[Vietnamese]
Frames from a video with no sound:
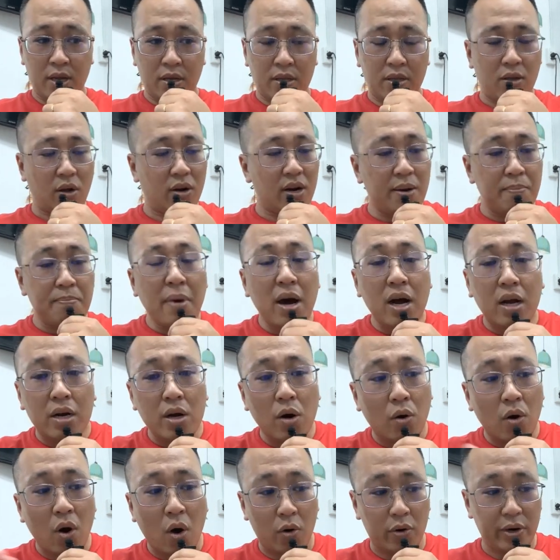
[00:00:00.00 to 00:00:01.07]
cho nên bớt
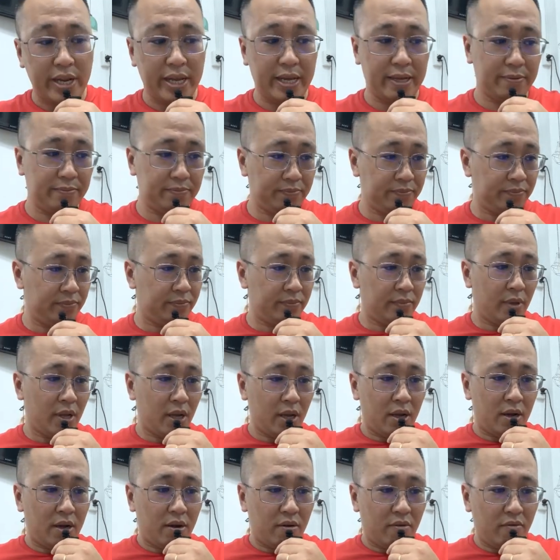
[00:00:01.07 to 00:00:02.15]
đổ lỗi đi
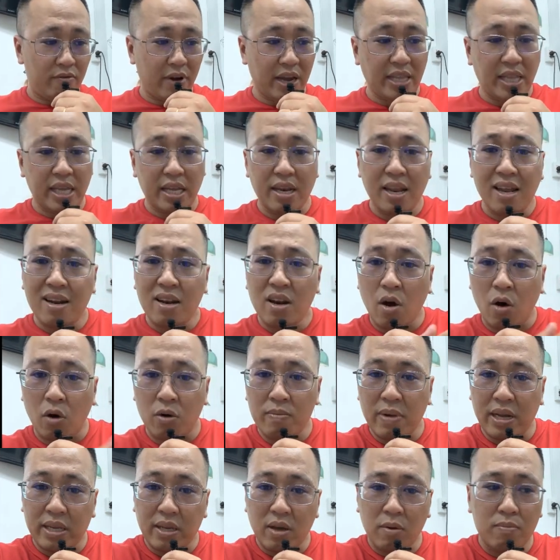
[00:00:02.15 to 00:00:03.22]
Vậy thì đến nỗi
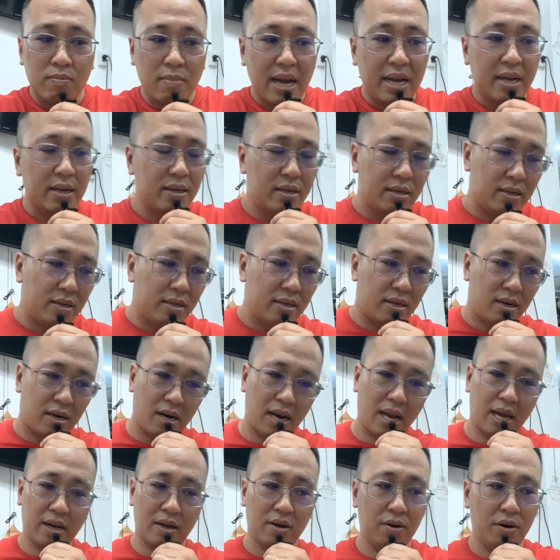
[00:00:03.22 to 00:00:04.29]
mà trong mắt
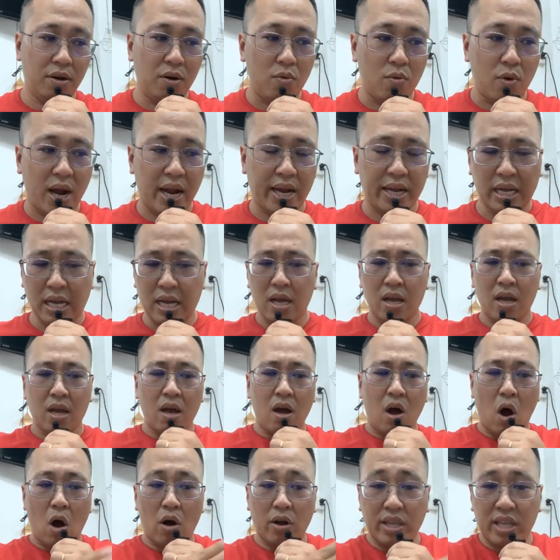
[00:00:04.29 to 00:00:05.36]
là người nước ngoài
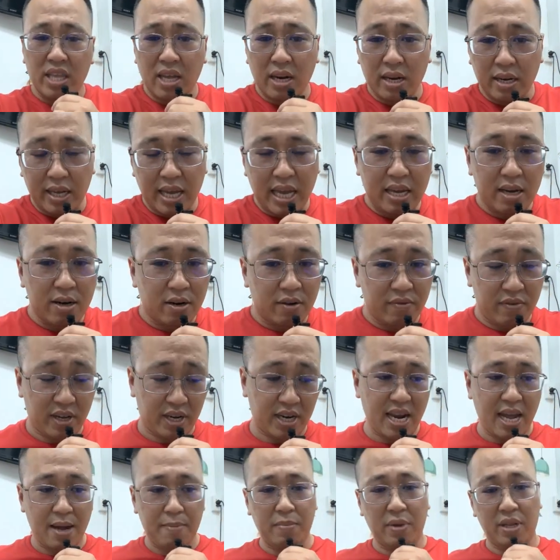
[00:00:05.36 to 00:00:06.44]
Họ nhìn cái người Việt
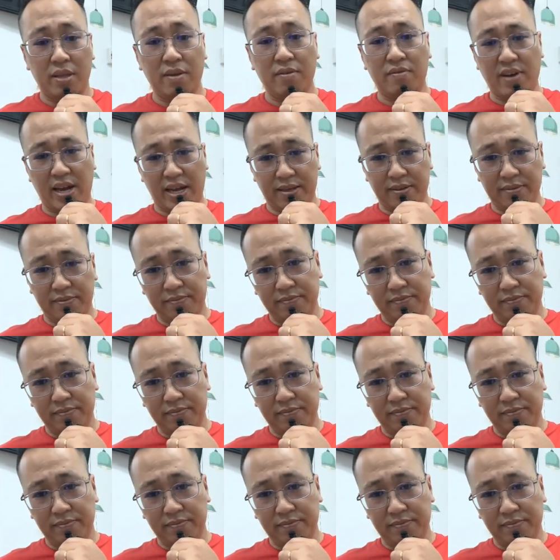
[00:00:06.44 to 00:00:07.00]
Nam mình như vậy